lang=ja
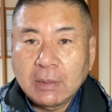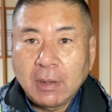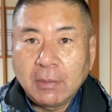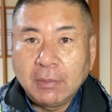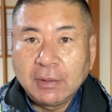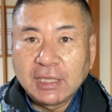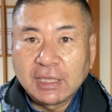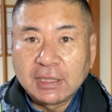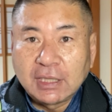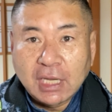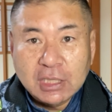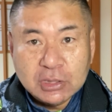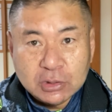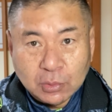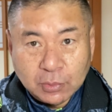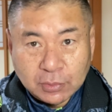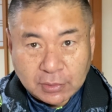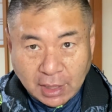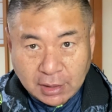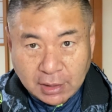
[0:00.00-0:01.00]
ままで大
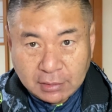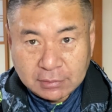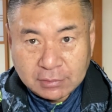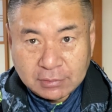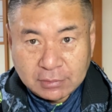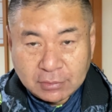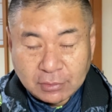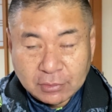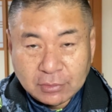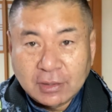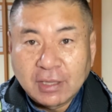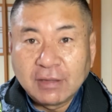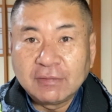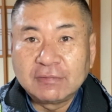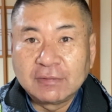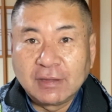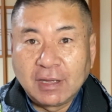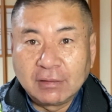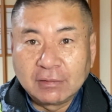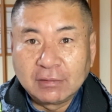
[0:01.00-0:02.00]
丈夫かという
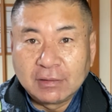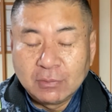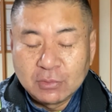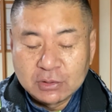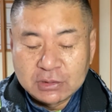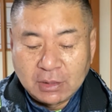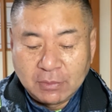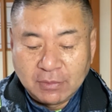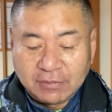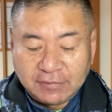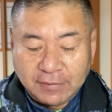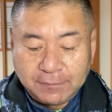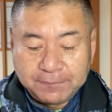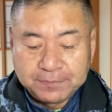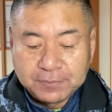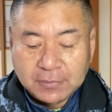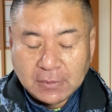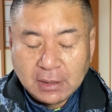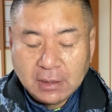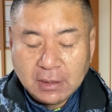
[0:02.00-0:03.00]
ケースがあるかもしれません。
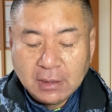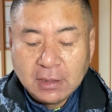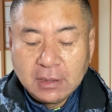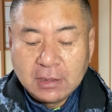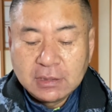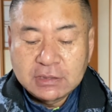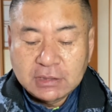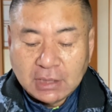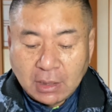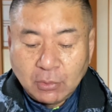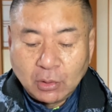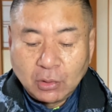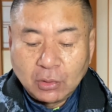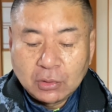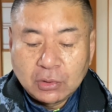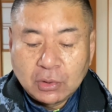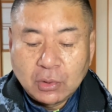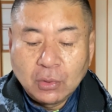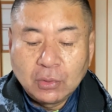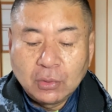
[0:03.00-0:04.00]
しか
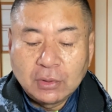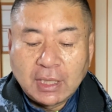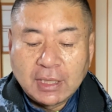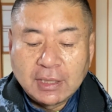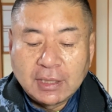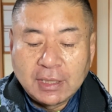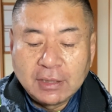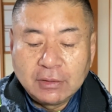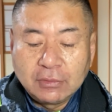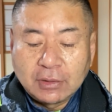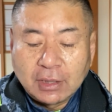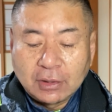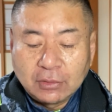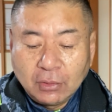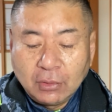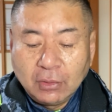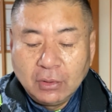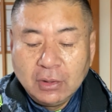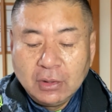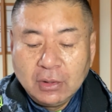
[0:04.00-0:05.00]
も、兄弟がいるけ
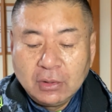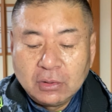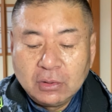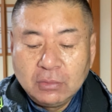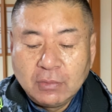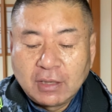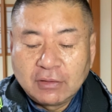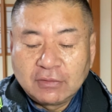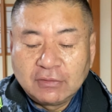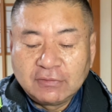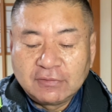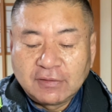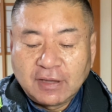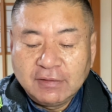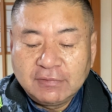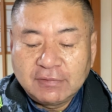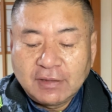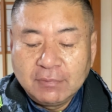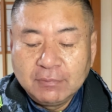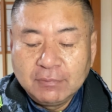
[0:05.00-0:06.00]
ど、うまく
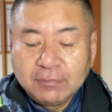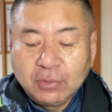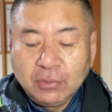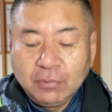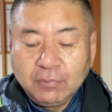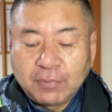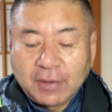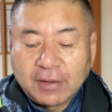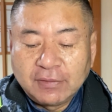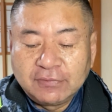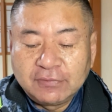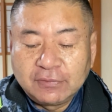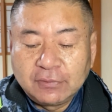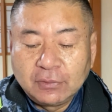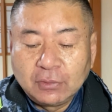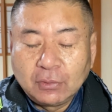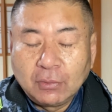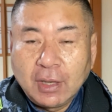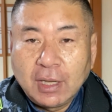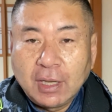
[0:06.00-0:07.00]
財産分配す
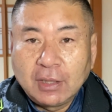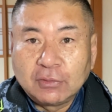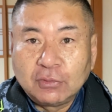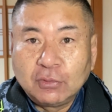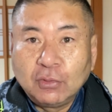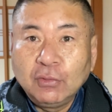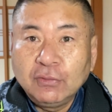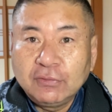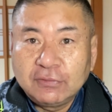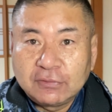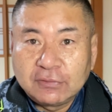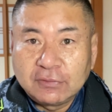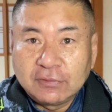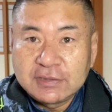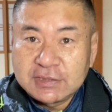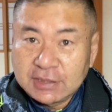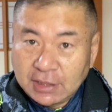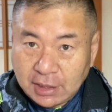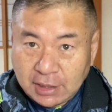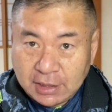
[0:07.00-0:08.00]
るのはどう
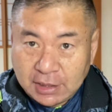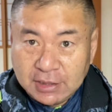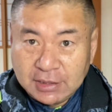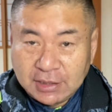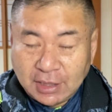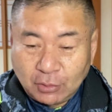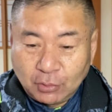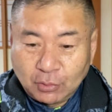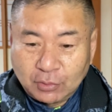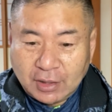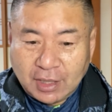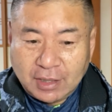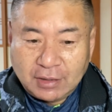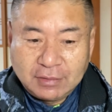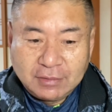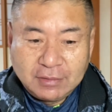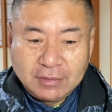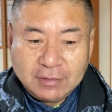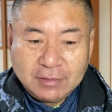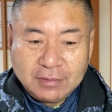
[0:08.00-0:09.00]
したらいいんだろうか。
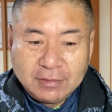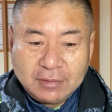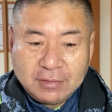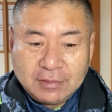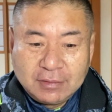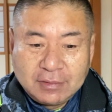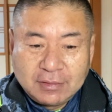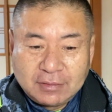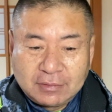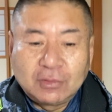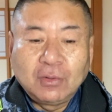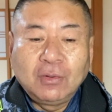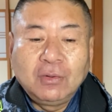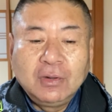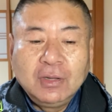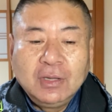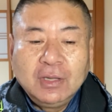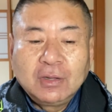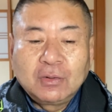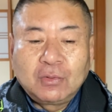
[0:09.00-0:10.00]
と、
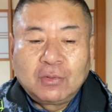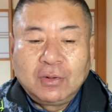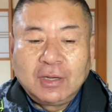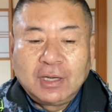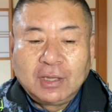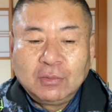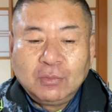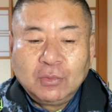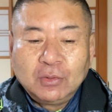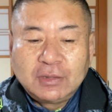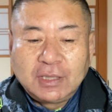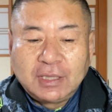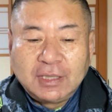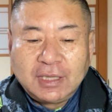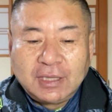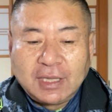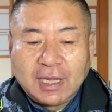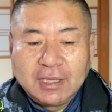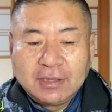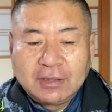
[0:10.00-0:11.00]
これらの問題
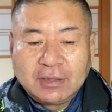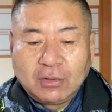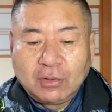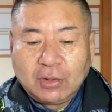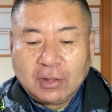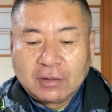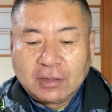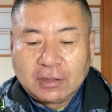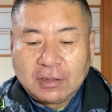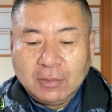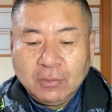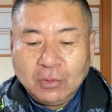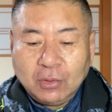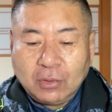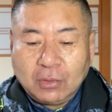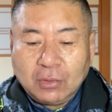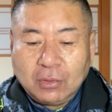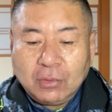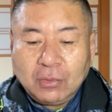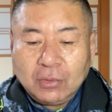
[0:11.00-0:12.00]
で悩んでおられる方
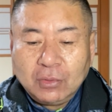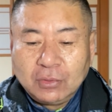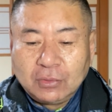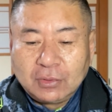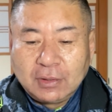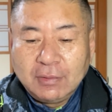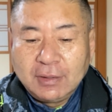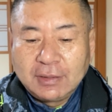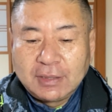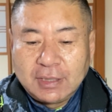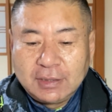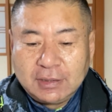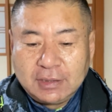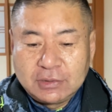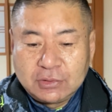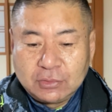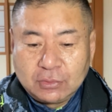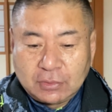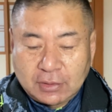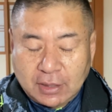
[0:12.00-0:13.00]
も多いのではない
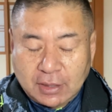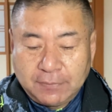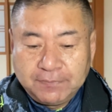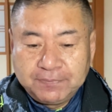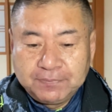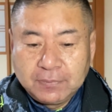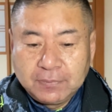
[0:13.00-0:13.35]
でしょうか。